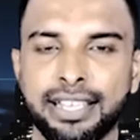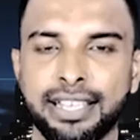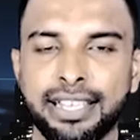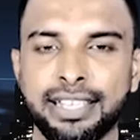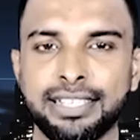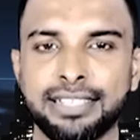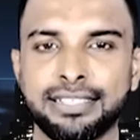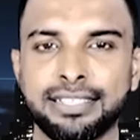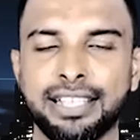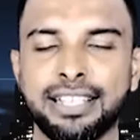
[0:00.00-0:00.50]

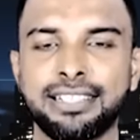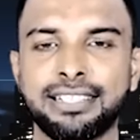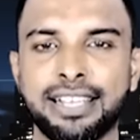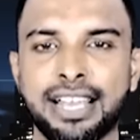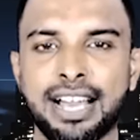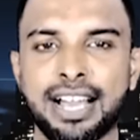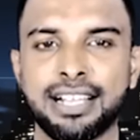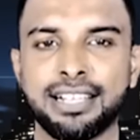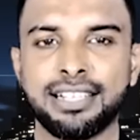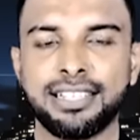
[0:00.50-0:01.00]
ஏனென்றால்
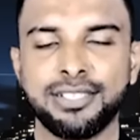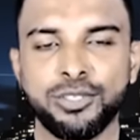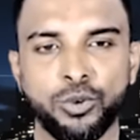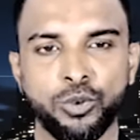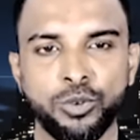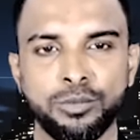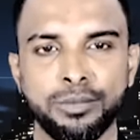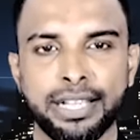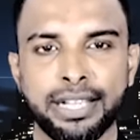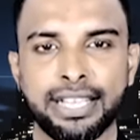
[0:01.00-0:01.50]
நாங்கள்
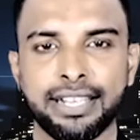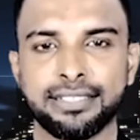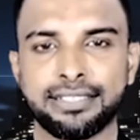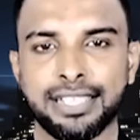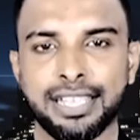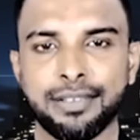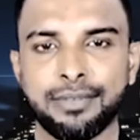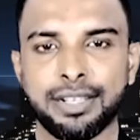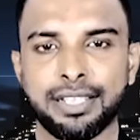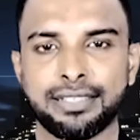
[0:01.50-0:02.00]
உண்மையில்
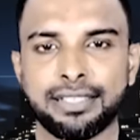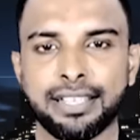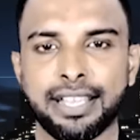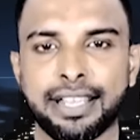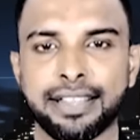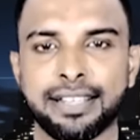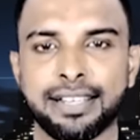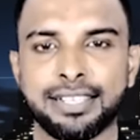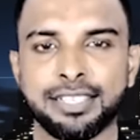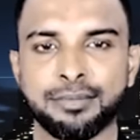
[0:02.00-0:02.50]
தீவிரத்தை
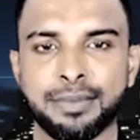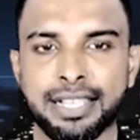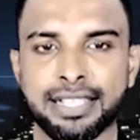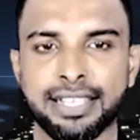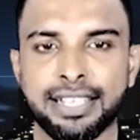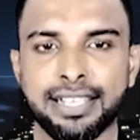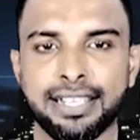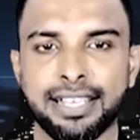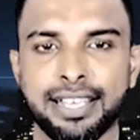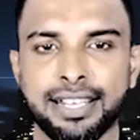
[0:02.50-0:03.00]
எதிர்க்கும்
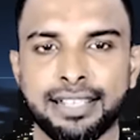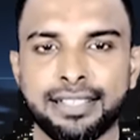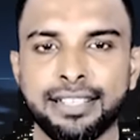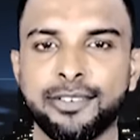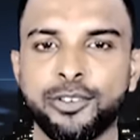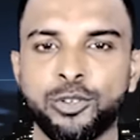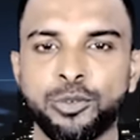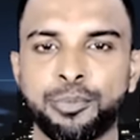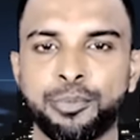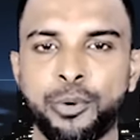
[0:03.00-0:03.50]
அதே
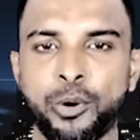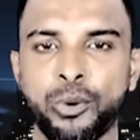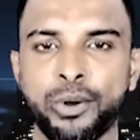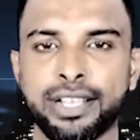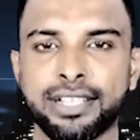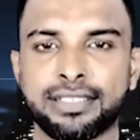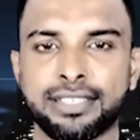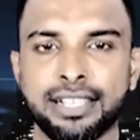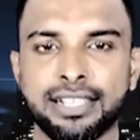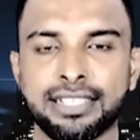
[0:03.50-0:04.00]
நேரத்தில் ஒரு
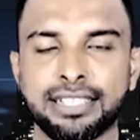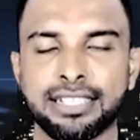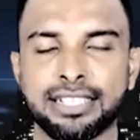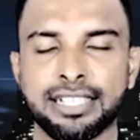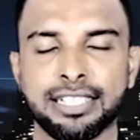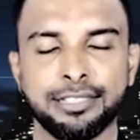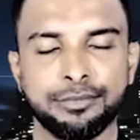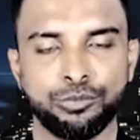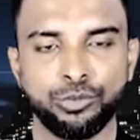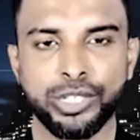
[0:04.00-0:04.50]
போரை தடுக்க
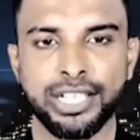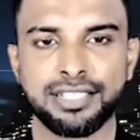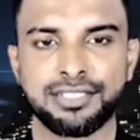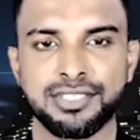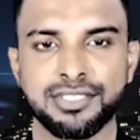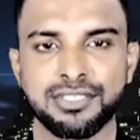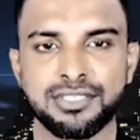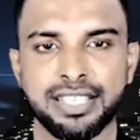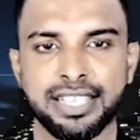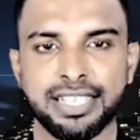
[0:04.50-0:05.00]

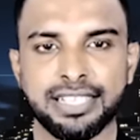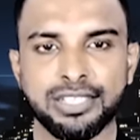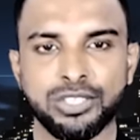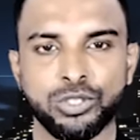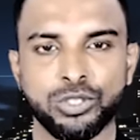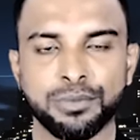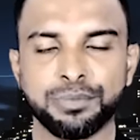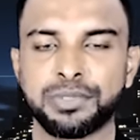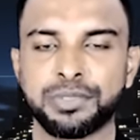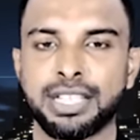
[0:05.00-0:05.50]
முயற்சி
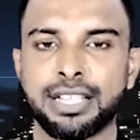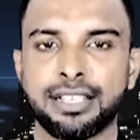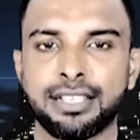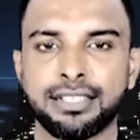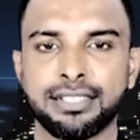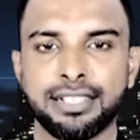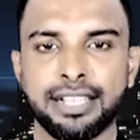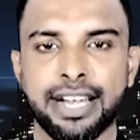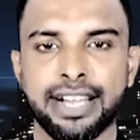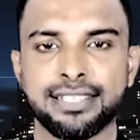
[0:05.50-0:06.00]
செய்கின்றோம்
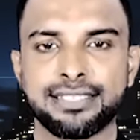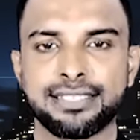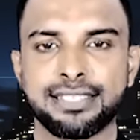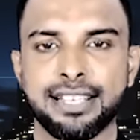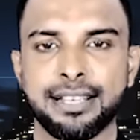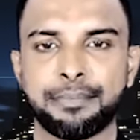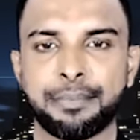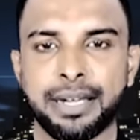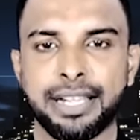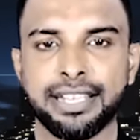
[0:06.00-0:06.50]

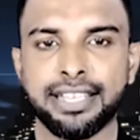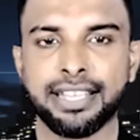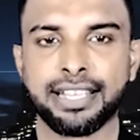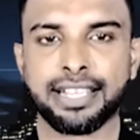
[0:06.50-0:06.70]
காசா பணைய